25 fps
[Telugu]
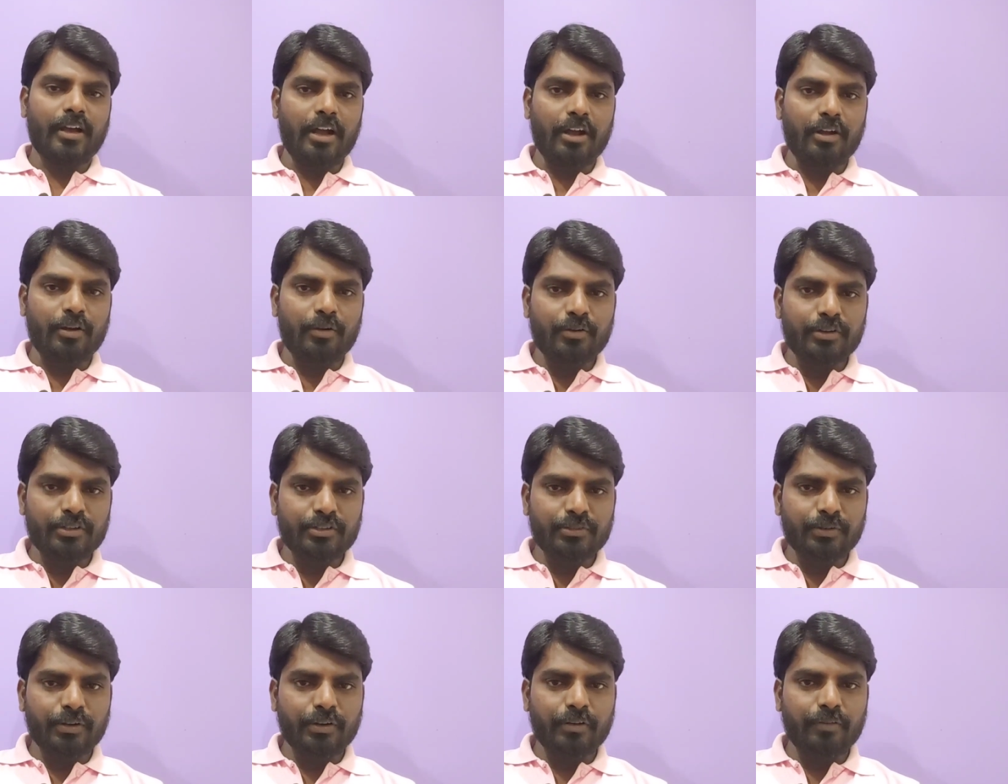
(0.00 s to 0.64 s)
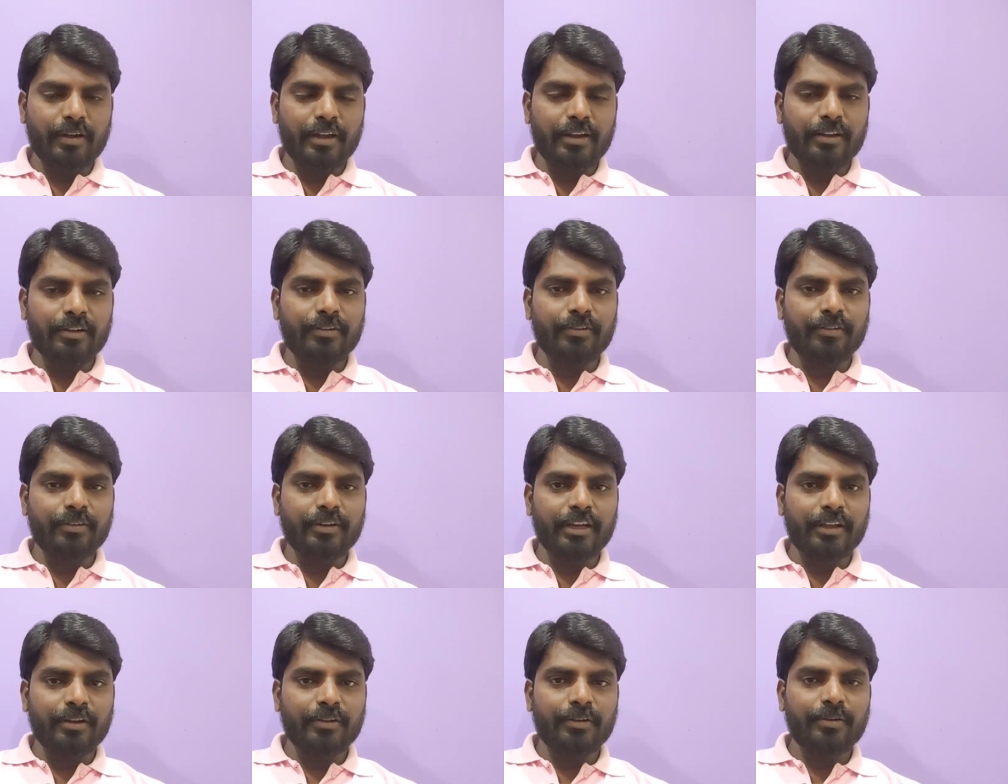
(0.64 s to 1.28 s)
అకౌంట్స్ ఉన్న వాళ్ళు
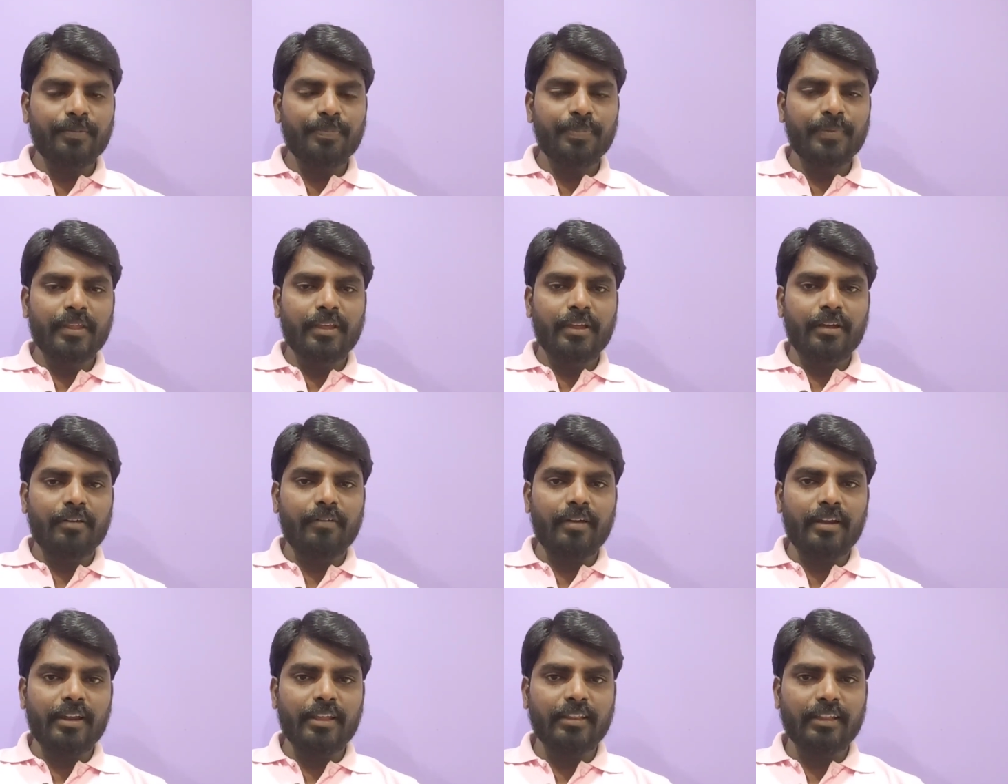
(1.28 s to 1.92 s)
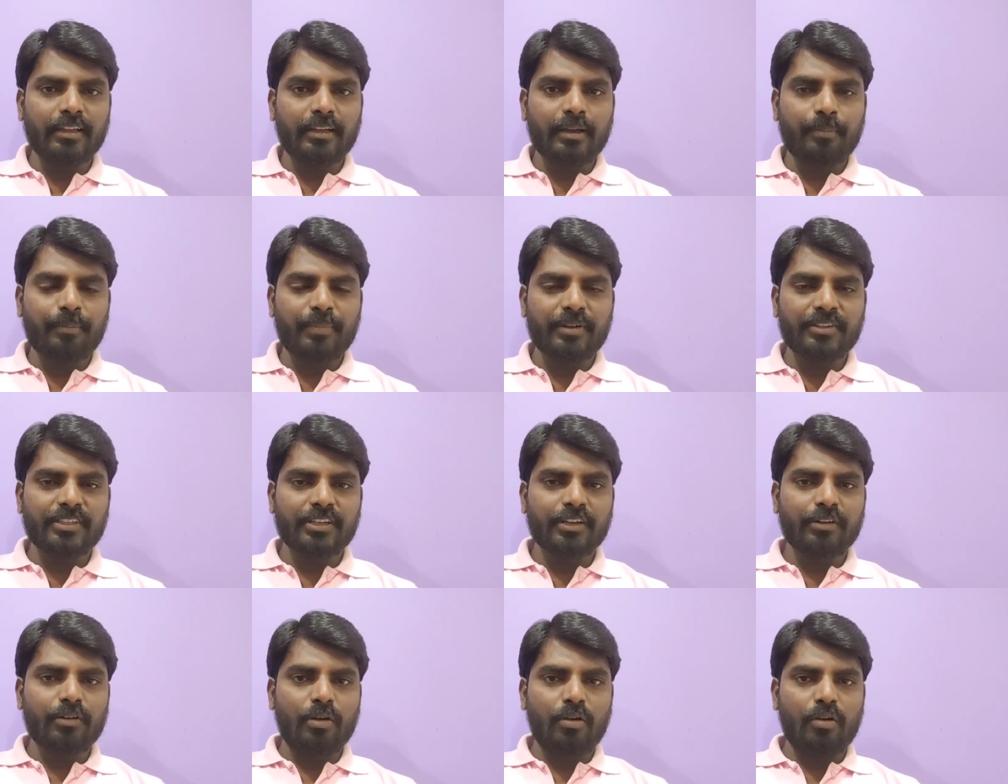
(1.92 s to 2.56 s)
ఉన్నారో వాళ్ళైతే
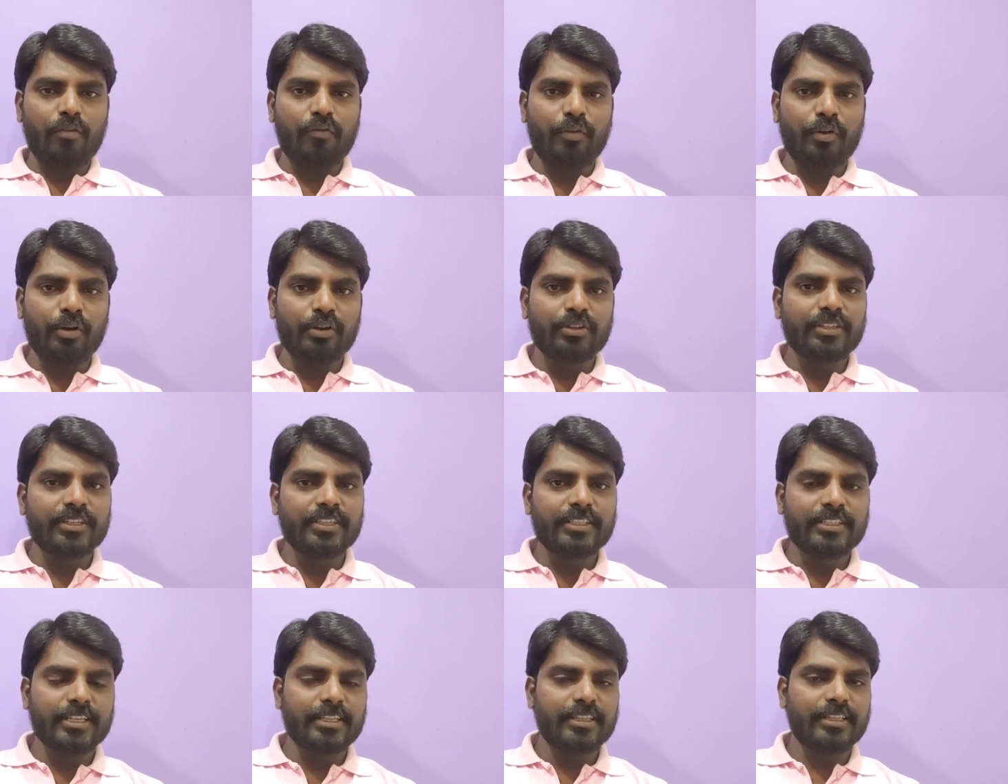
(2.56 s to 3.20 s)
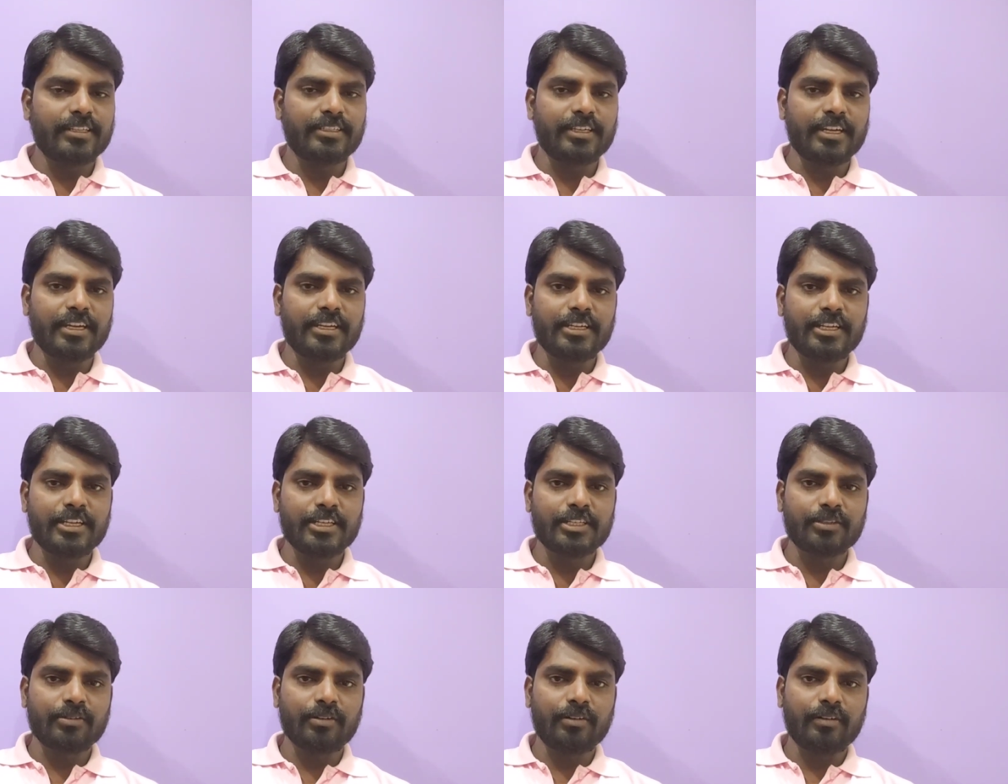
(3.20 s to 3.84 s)
కంపల్సరీగా ఒక ఫోర్ థింగ్స్ అయితే చేంజ్
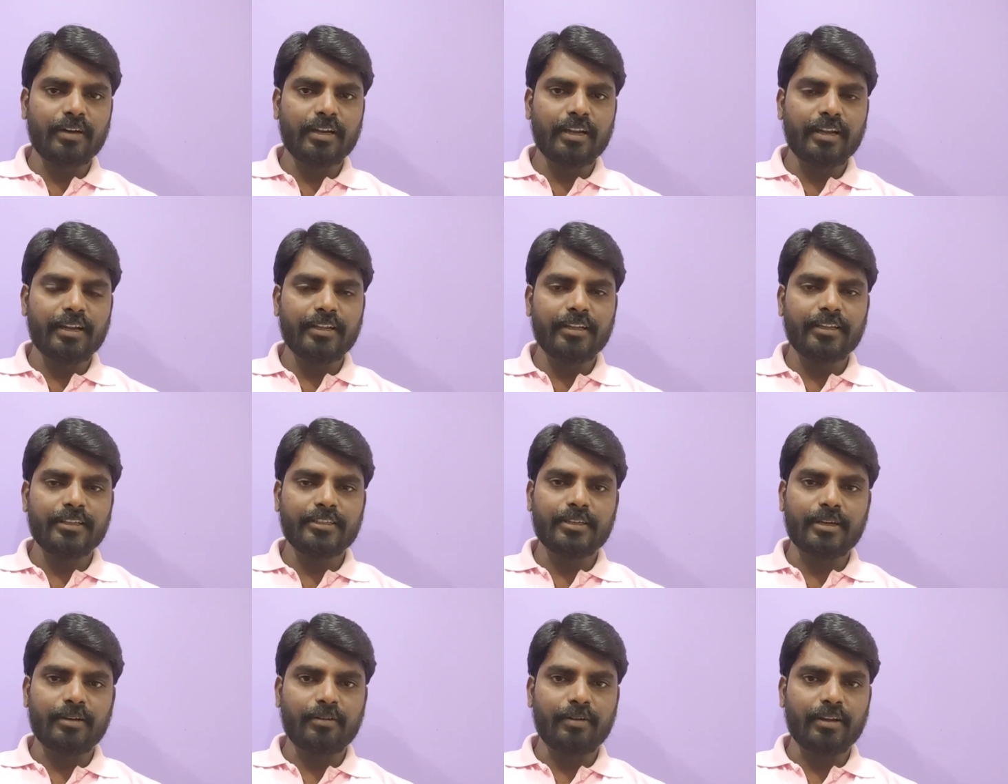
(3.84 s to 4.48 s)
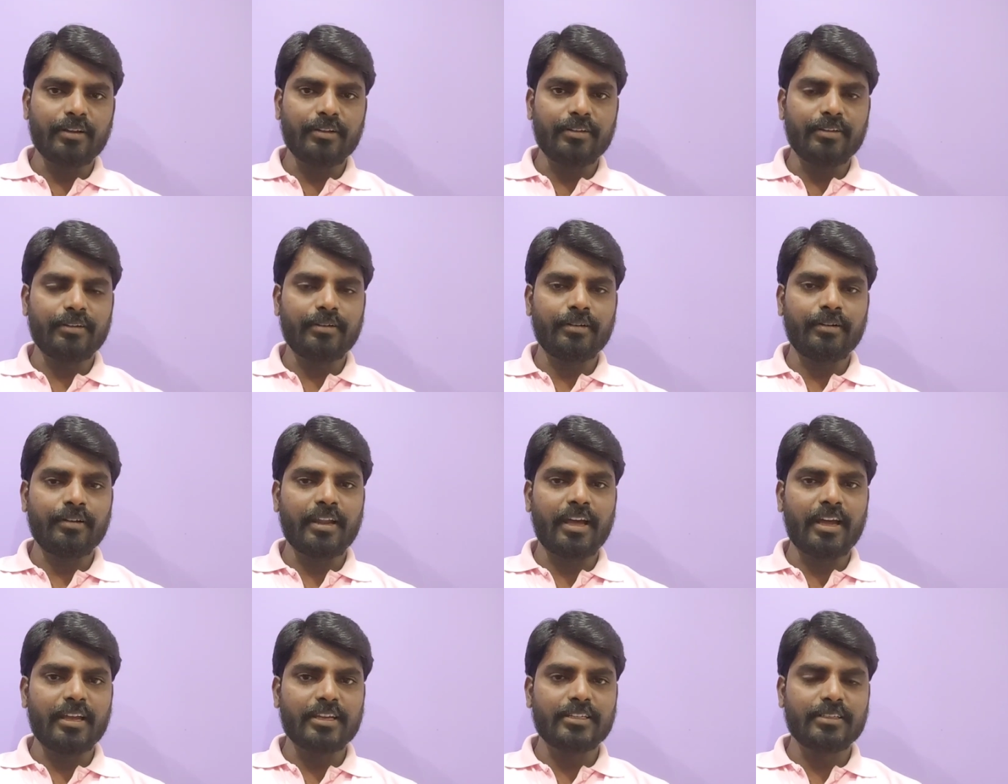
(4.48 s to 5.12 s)
చేసుకోవాలని వాళ్ళు
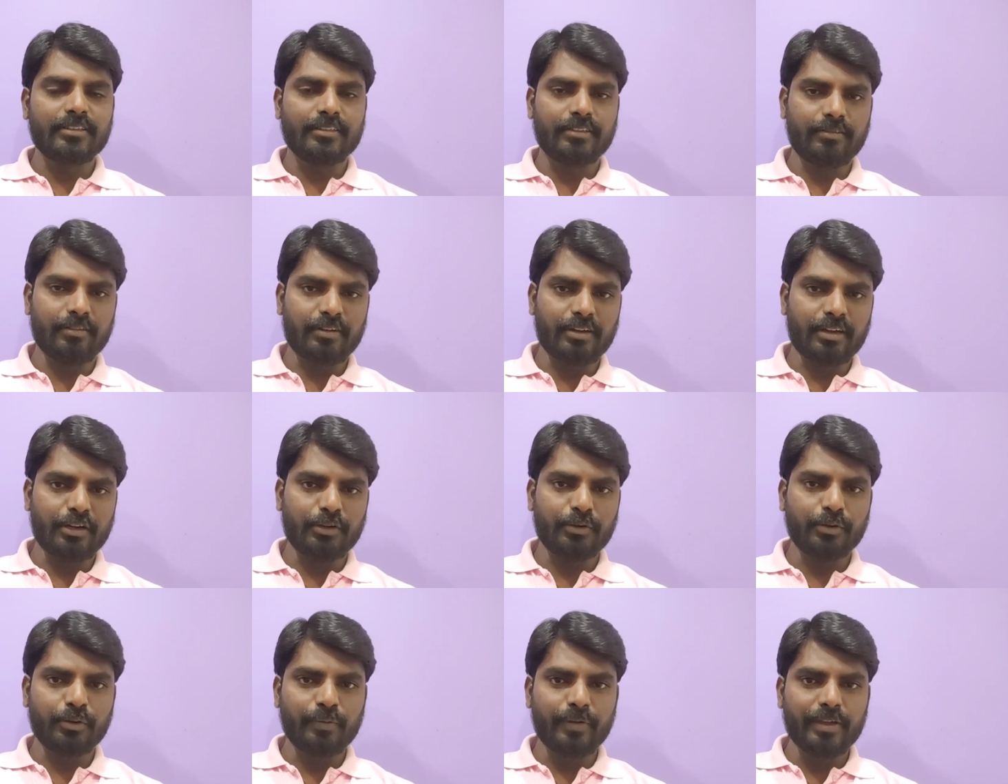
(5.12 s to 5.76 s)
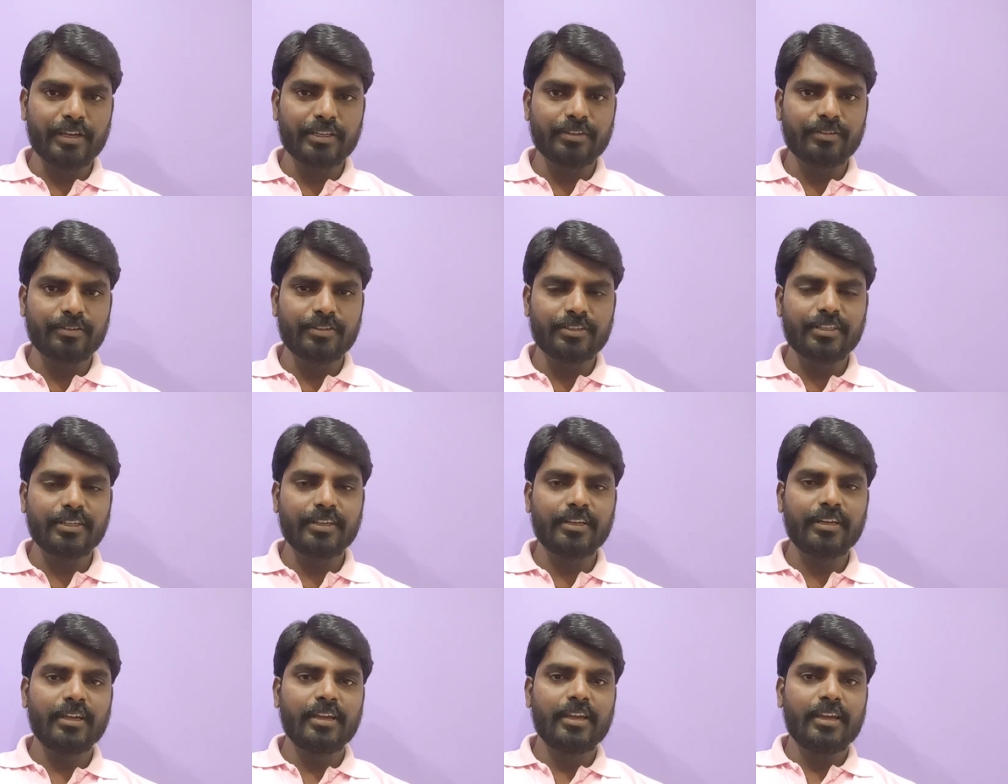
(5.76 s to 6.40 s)
లాస్ట్ ఒక టూ వీక్స్
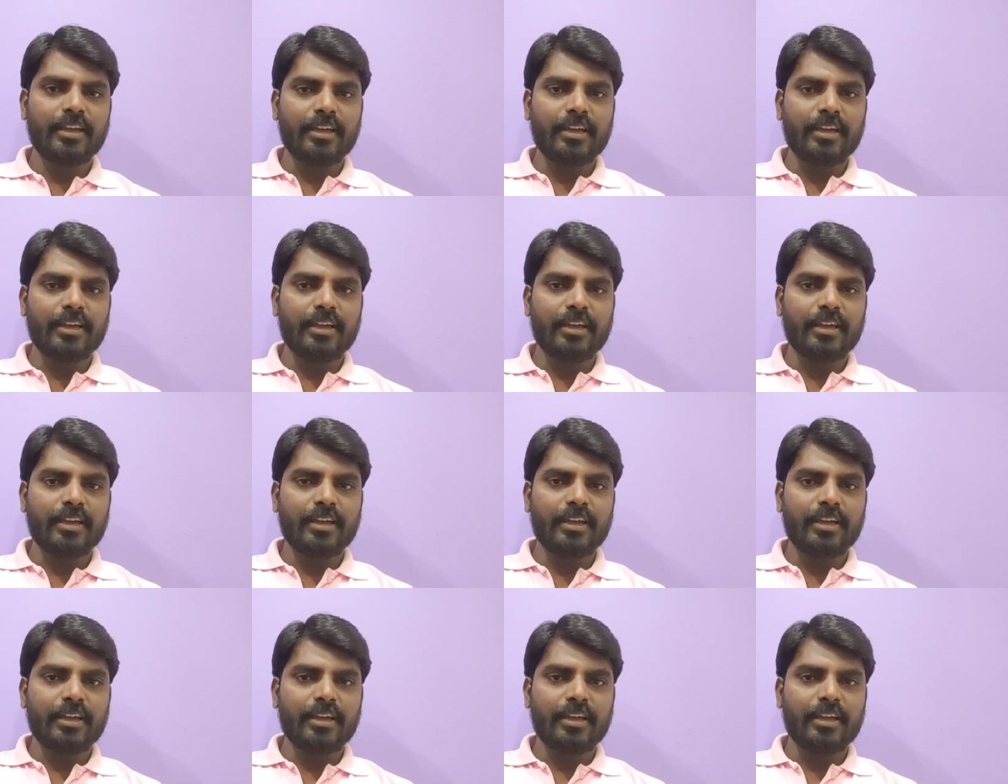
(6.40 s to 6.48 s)
నుంచి